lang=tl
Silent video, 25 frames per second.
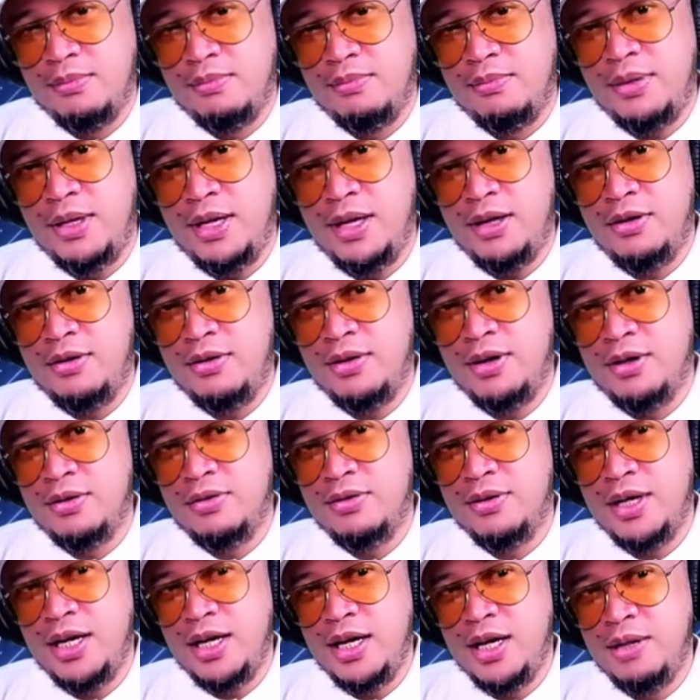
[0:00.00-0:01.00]
Meron
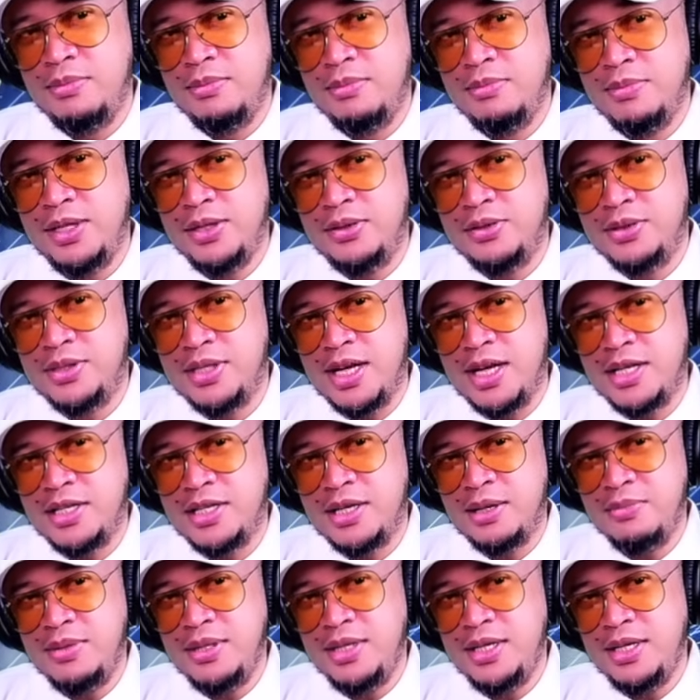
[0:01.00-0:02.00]
akong alam, di ko
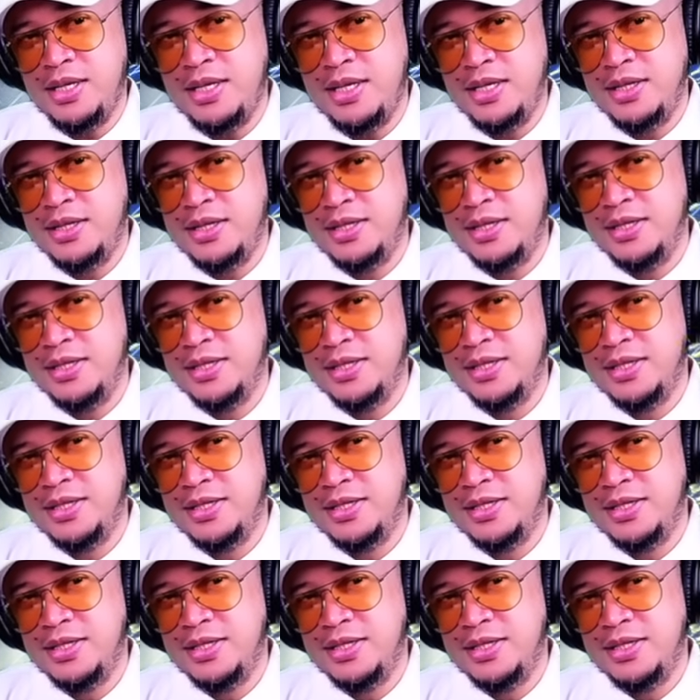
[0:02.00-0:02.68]
sasabihin.